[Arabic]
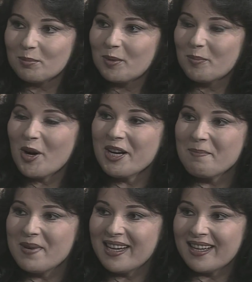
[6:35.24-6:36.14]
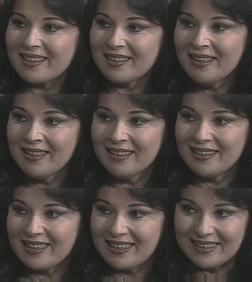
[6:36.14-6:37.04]
معجب بيا
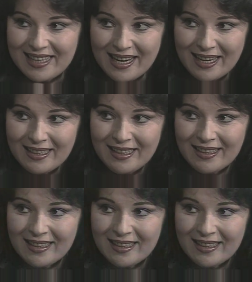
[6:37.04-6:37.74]
ازاي يعني؟